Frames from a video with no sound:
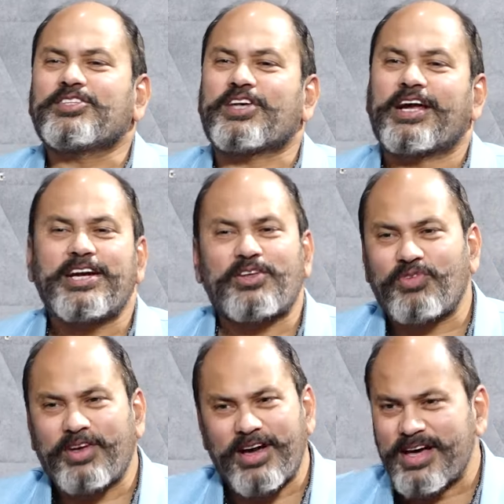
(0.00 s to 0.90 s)
ఇది
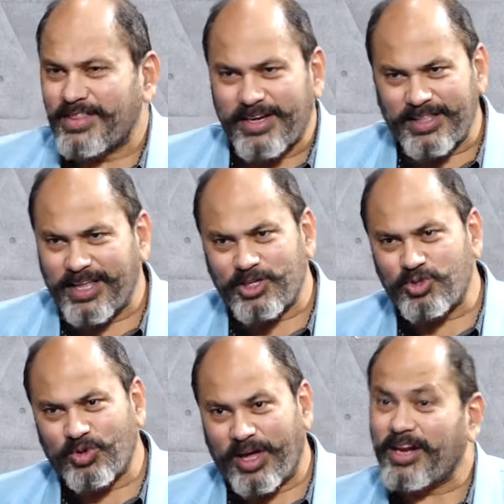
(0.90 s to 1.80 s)
సైంటిఫిక్గా అందరికీ
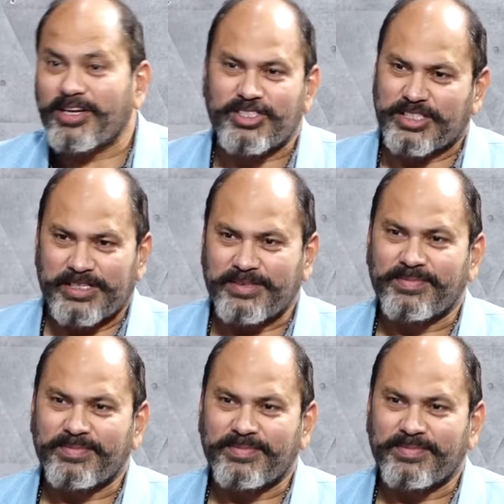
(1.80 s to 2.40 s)
తెలుసు ఎనర్జీ